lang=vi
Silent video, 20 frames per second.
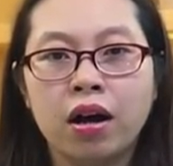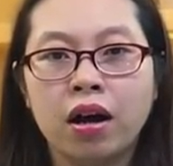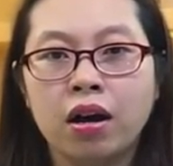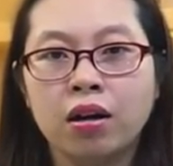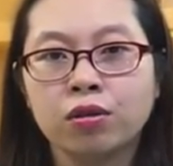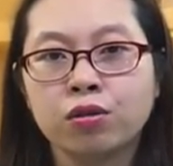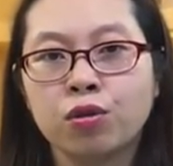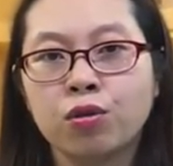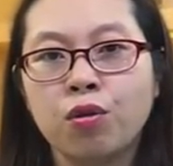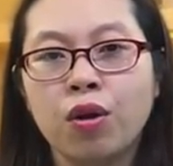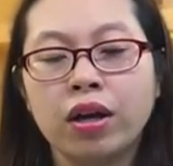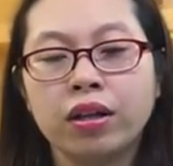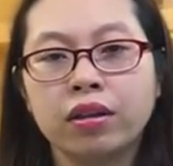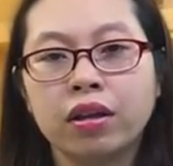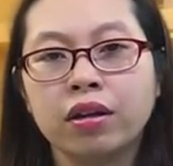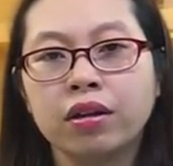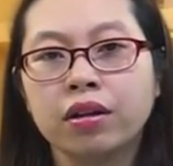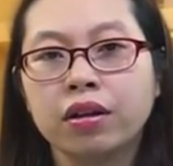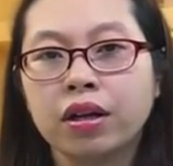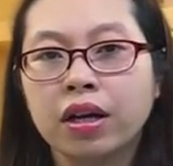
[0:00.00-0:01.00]
Ờ, rối uh, loạn
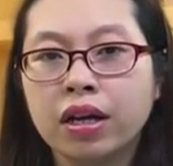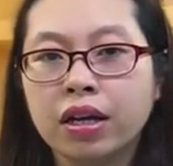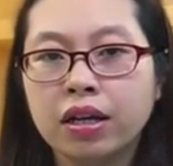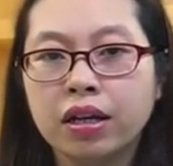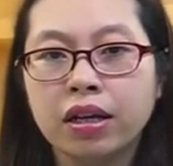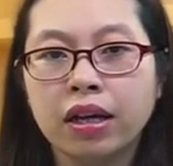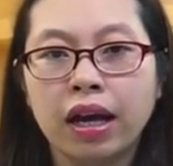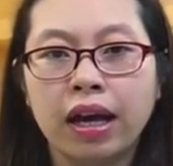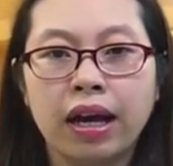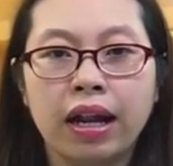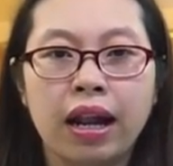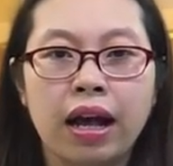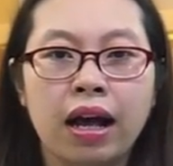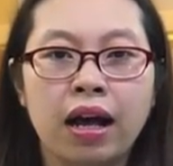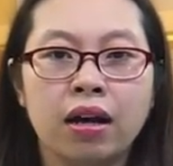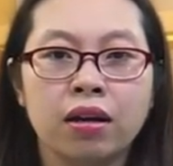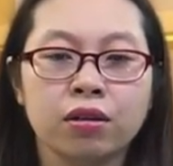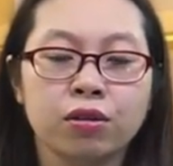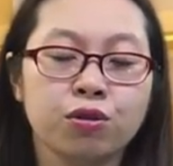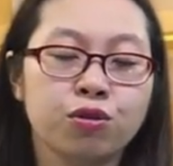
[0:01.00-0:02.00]
thần kinh hay
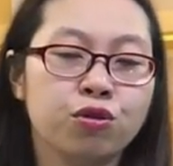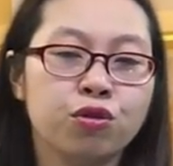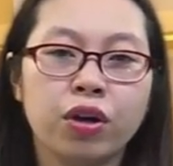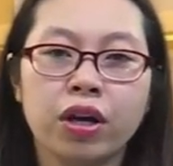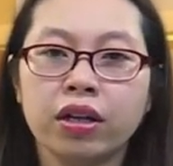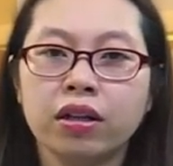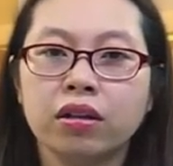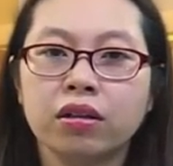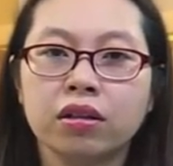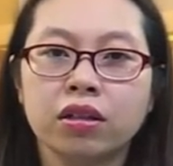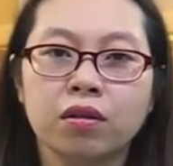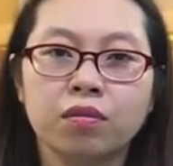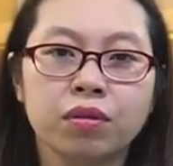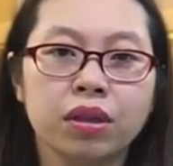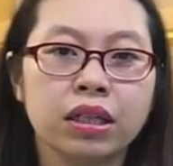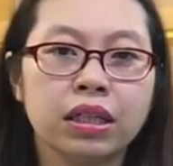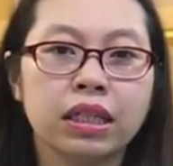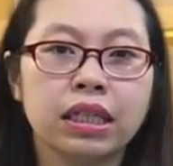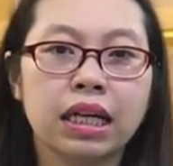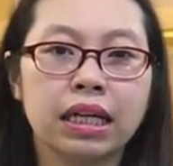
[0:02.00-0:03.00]
là stress trong tình